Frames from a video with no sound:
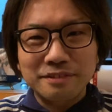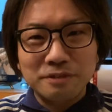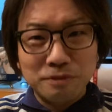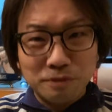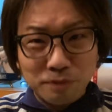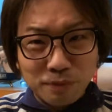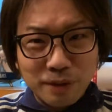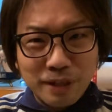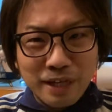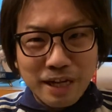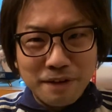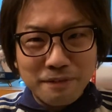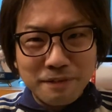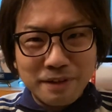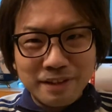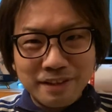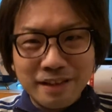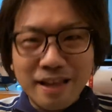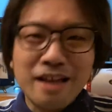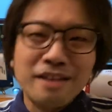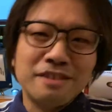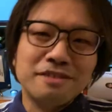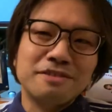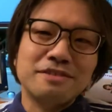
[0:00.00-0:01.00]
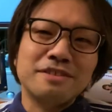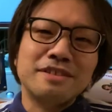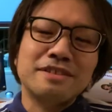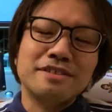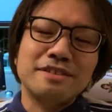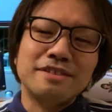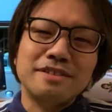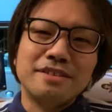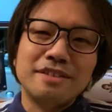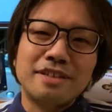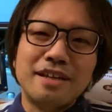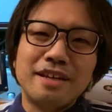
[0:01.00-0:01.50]
今回はダンスにつ
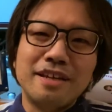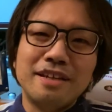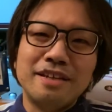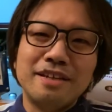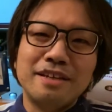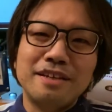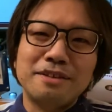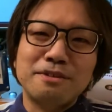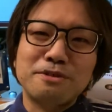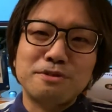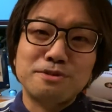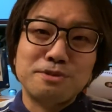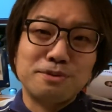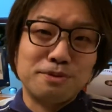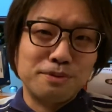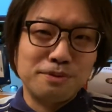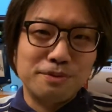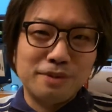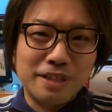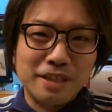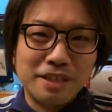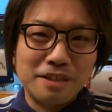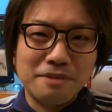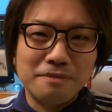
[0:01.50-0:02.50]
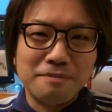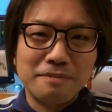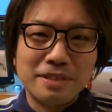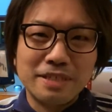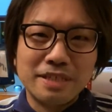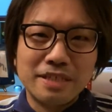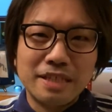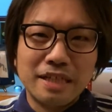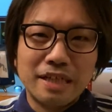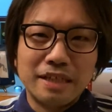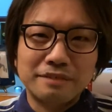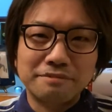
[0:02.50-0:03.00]
いて、えっと、ちょっと触れてみまし
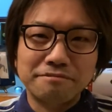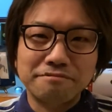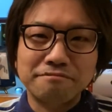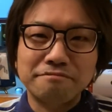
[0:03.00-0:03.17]
た。